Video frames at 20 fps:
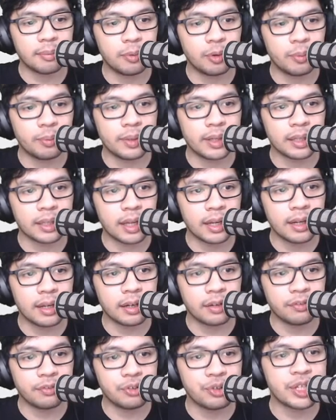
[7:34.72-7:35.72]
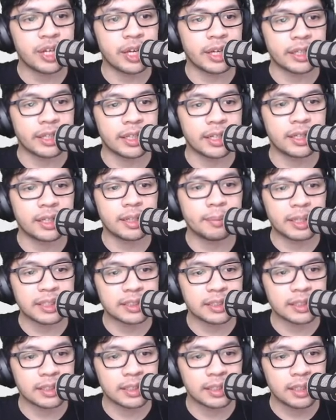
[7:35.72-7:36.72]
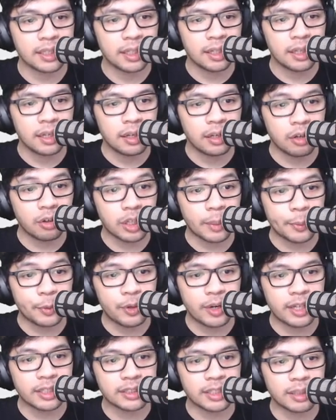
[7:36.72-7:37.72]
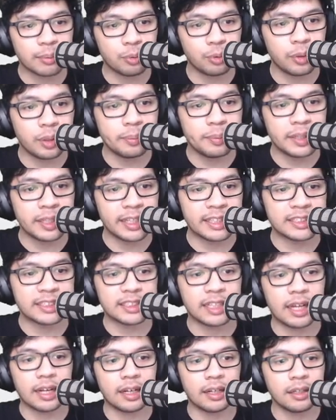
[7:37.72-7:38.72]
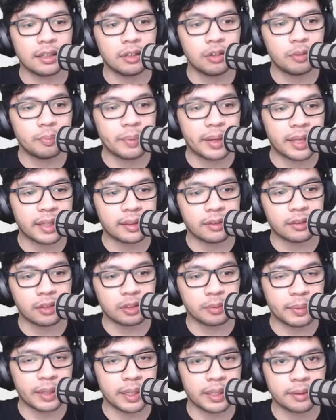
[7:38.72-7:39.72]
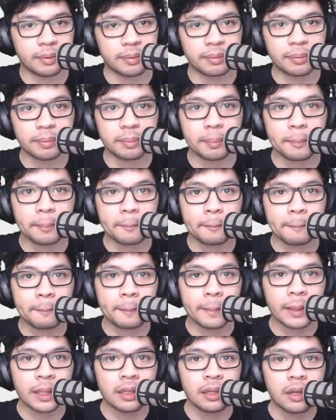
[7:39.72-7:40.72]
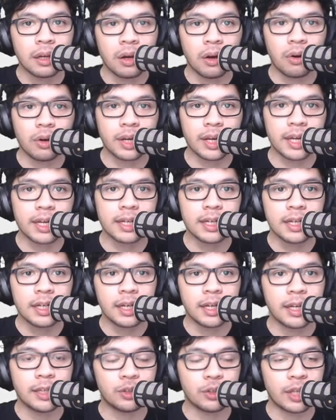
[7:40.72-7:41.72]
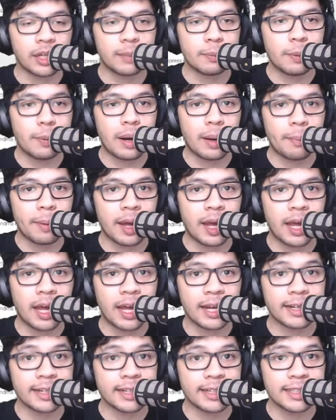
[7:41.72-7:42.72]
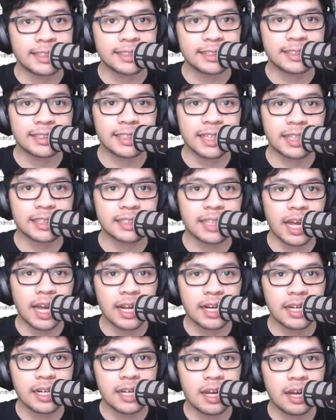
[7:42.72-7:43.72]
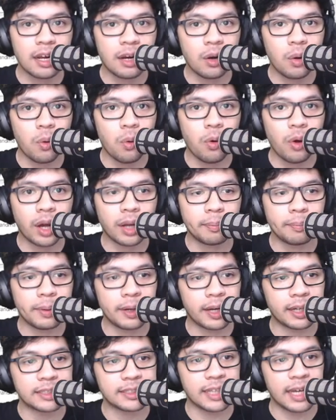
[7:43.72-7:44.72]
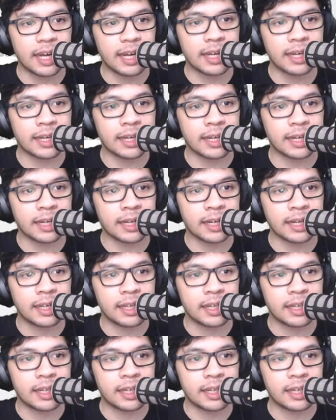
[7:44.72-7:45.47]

belum lihat ada reviewnya. Jadi ini masih, oh tapi udah ada seribu lebih install. Not bad, not bad. Oke, itu tadi beberapa rilis. Next ada lowongan pekerjaan.